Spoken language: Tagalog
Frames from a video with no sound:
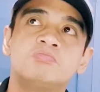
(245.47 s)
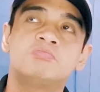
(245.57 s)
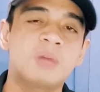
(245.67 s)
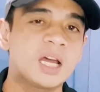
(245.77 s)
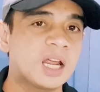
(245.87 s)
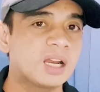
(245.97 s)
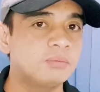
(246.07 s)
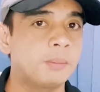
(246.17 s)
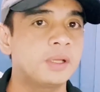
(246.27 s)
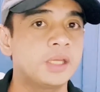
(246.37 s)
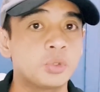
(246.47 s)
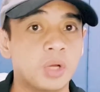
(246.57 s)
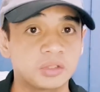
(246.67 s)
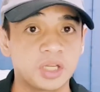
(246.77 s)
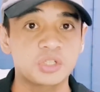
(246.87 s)
mararamdaman niya
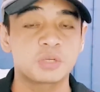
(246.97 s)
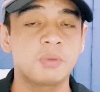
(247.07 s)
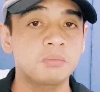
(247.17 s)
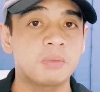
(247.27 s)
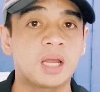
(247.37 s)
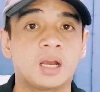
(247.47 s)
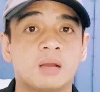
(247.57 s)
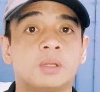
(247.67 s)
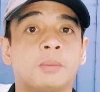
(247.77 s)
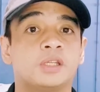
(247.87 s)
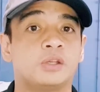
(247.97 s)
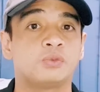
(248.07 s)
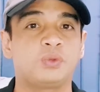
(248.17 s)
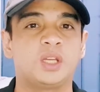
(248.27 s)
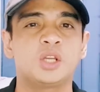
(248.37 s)
yung attachment, mararamdaman niya
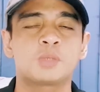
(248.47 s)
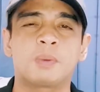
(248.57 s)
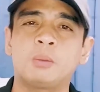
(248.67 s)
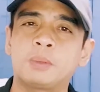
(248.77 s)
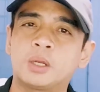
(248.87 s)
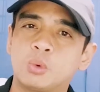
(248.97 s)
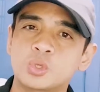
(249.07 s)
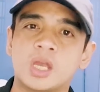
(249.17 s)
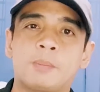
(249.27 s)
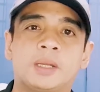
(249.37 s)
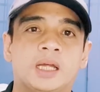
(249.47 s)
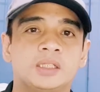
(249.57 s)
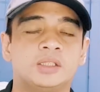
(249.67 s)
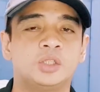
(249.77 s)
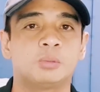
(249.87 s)
yung feelings, pero pinag-uusapan
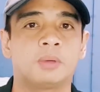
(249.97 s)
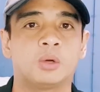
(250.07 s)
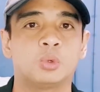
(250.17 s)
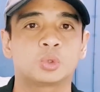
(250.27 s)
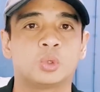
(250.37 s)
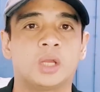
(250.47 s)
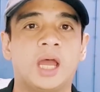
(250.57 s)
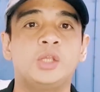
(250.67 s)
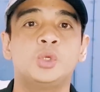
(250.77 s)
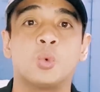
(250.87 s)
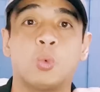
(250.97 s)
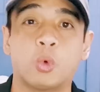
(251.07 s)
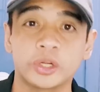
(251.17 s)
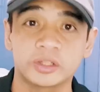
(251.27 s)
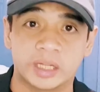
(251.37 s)
natin dito mga utol ay yung
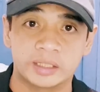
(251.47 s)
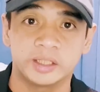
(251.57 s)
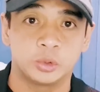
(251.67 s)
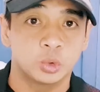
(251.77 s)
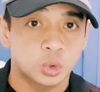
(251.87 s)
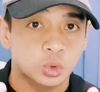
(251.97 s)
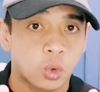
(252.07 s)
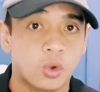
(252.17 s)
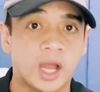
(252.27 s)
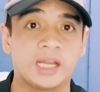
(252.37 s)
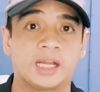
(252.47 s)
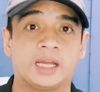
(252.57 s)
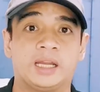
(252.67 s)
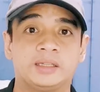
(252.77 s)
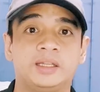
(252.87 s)
worth natin, yung totoong
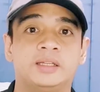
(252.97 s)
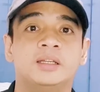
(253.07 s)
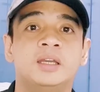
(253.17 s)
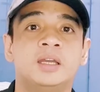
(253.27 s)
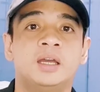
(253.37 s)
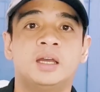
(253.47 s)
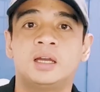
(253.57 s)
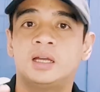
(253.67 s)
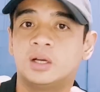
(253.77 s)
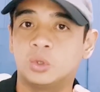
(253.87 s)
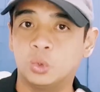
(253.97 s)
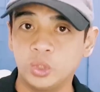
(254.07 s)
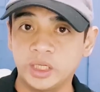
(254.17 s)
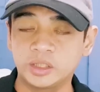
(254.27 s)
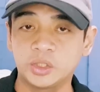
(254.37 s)
halaga natin.
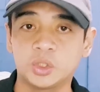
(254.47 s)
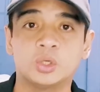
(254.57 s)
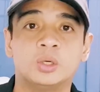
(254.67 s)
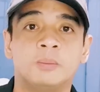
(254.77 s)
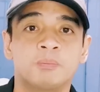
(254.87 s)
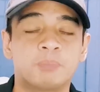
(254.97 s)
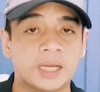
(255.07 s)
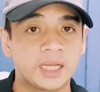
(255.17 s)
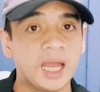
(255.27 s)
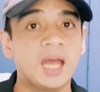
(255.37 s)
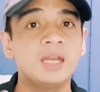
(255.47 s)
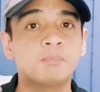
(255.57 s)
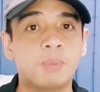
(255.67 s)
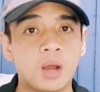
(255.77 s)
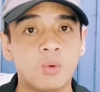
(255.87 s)
Ulitin ko,
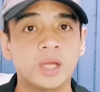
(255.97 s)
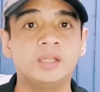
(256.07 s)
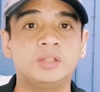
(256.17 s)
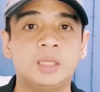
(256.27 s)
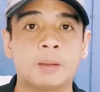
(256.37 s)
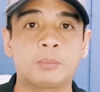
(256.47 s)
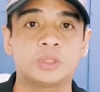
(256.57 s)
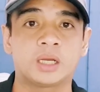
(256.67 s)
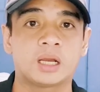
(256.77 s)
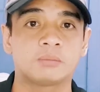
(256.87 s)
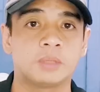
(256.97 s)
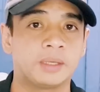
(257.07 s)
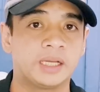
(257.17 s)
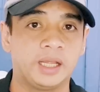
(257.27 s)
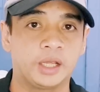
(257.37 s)
pagkahalimbawang hindi pa po
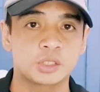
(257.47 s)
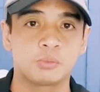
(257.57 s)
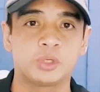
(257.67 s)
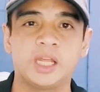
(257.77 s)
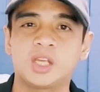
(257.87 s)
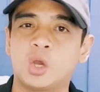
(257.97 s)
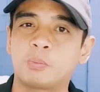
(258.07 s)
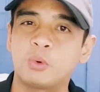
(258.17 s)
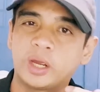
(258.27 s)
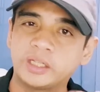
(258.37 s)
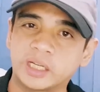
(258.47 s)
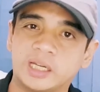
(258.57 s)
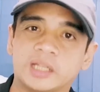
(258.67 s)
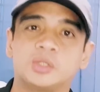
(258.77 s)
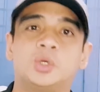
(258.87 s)
nararamdaman ng ex mo na ikaw po ay
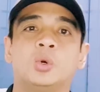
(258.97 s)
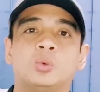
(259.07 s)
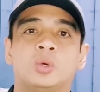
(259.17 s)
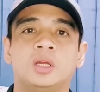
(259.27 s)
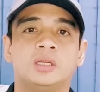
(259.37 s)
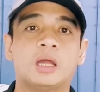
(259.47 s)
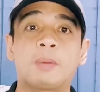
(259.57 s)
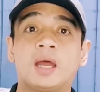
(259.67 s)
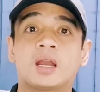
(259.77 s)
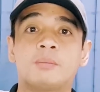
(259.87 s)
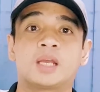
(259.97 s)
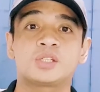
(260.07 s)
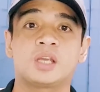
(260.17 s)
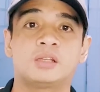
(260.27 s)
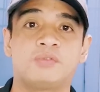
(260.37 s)
nag-let go. Napakarami
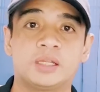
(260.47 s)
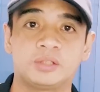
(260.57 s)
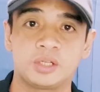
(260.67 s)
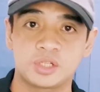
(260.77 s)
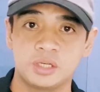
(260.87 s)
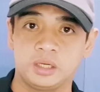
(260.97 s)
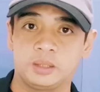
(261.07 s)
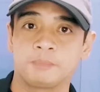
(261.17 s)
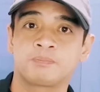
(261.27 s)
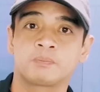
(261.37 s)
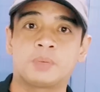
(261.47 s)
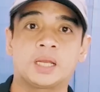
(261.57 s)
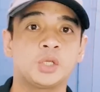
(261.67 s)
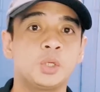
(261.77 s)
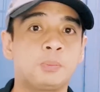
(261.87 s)
kasing advantage niyan eh. Pag
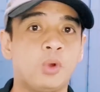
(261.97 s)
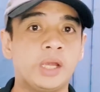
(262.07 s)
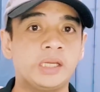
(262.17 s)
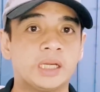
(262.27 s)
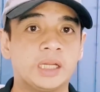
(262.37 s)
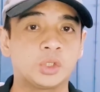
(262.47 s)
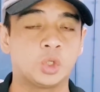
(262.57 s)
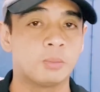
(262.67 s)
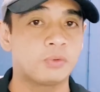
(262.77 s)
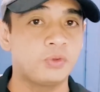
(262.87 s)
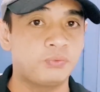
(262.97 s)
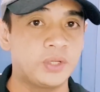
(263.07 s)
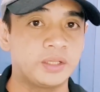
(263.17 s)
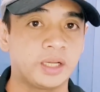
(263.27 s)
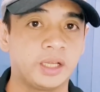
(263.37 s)
kayo po ay nag-let go,
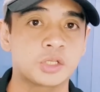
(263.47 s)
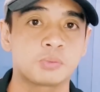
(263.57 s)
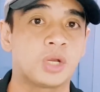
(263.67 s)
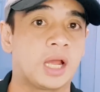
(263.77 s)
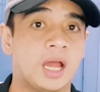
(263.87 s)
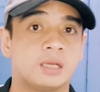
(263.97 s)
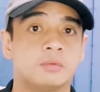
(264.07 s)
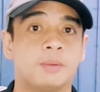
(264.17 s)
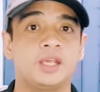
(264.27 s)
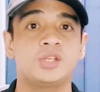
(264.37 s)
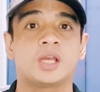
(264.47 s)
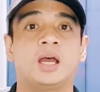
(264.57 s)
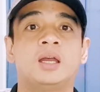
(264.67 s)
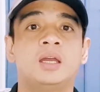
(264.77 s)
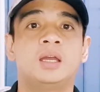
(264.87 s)
mafe-feel ng ex mo na kaya mo
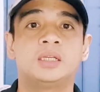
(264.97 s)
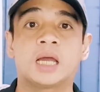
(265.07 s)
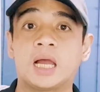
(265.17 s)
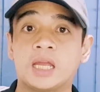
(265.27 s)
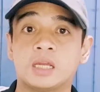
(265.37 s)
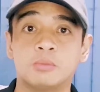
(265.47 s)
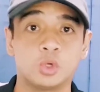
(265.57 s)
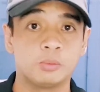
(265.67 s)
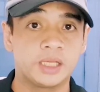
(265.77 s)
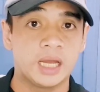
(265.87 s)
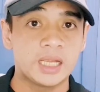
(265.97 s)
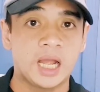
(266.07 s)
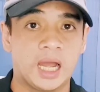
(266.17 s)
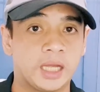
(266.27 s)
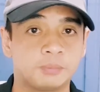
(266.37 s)
mag-isa na kaya mong lumigaya
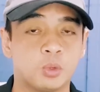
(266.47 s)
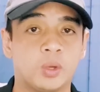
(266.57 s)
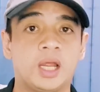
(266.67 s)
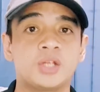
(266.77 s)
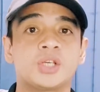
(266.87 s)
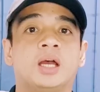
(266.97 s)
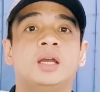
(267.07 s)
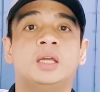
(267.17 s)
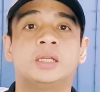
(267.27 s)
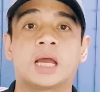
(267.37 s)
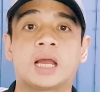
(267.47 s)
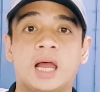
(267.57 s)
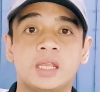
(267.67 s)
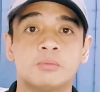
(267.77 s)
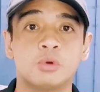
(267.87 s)
kahit po wala siya, na
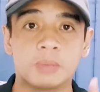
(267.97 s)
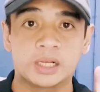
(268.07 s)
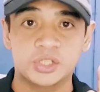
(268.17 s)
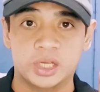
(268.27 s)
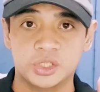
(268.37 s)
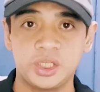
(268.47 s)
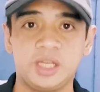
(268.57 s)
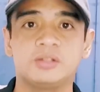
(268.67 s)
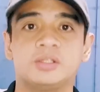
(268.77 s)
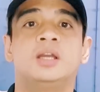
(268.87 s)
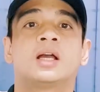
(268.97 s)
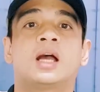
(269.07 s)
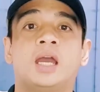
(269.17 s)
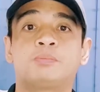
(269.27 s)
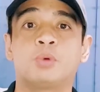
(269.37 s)
kaya mong mag-succeed
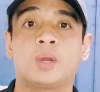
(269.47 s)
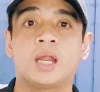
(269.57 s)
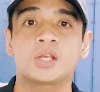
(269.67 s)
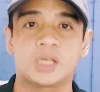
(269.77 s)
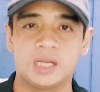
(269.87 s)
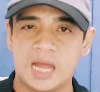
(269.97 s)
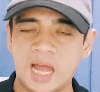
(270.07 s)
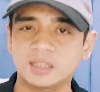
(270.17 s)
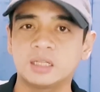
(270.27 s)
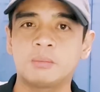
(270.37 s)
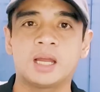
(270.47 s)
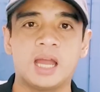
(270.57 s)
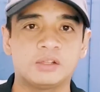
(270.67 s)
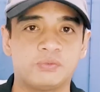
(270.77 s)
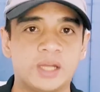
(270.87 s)
kahit po wala siya. Lahat ng
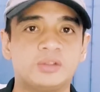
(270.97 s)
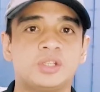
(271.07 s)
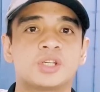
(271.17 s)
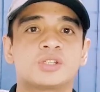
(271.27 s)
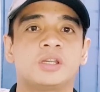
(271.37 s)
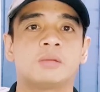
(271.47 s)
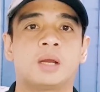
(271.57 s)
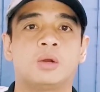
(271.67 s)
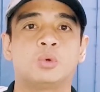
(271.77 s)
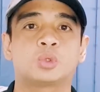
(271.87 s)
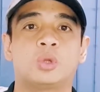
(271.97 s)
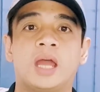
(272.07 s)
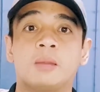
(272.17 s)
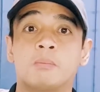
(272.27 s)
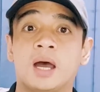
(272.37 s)
mga advantages na yan mga utol
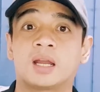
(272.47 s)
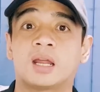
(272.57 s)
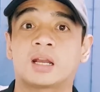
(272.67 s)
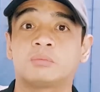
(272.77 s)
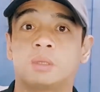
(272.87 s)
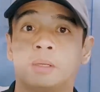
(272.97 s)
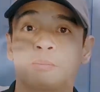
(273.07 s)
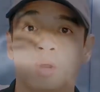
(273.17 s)
ay mararamdaman po